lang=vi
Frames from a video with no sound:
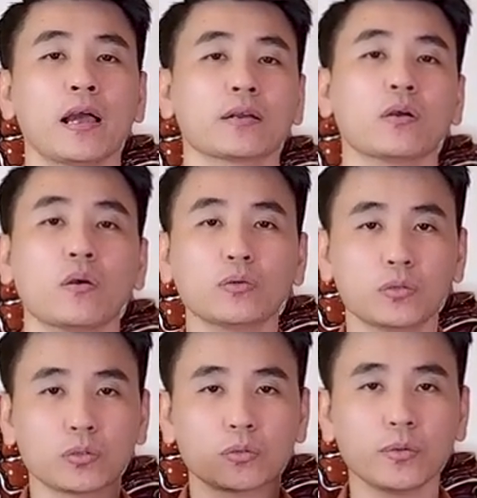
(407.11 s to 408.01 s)
đội ngũ
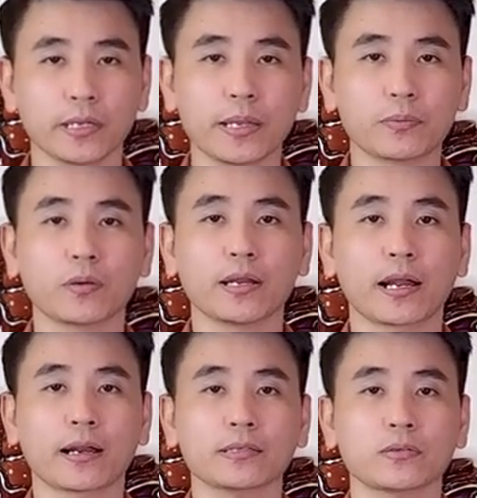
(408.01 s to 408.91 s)
chuyên nghiệp của Kỳ
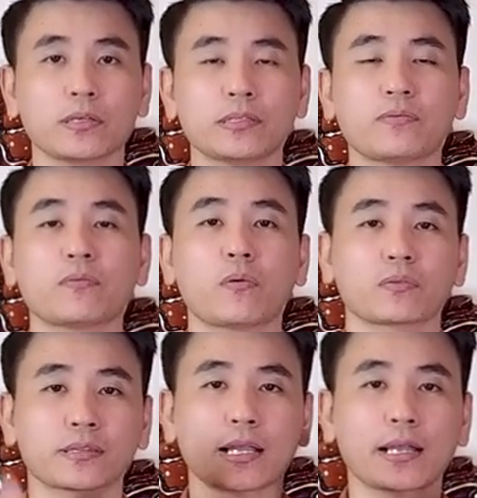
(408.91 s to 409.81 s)
Lân Luxury sẽ phục vụ
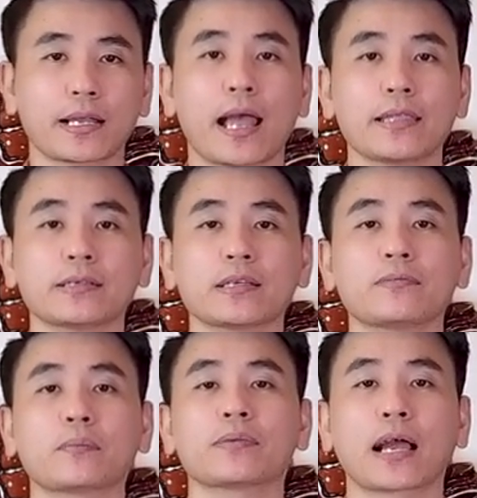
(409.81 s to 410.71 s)
tất cả những sản
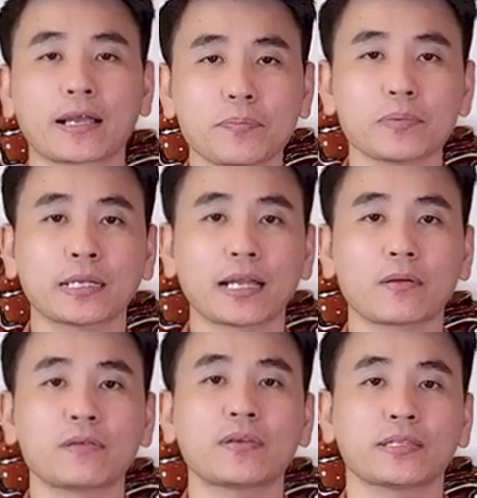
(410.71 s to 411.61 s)
phẩm đẳng cấp đỉnh cao
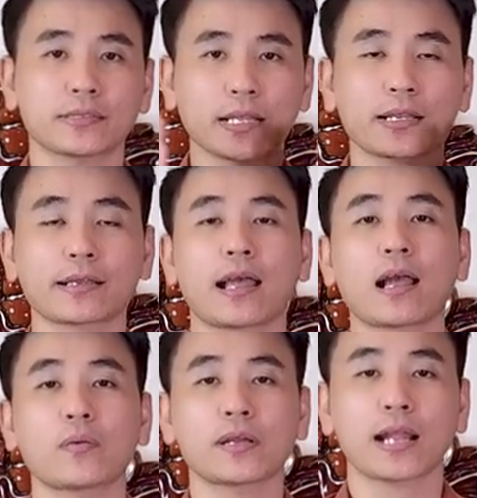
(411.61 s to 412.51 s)
đến với tất cả
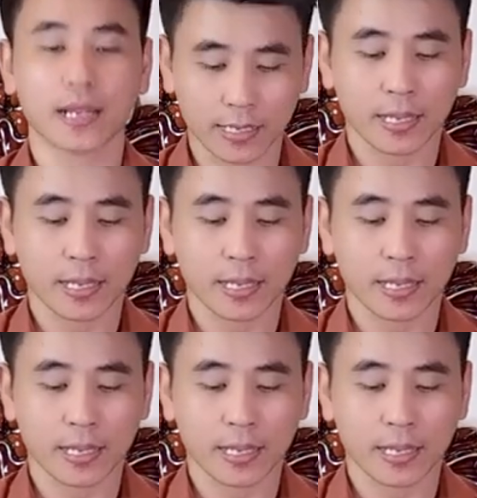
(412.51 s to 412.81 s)
quý khách hàng.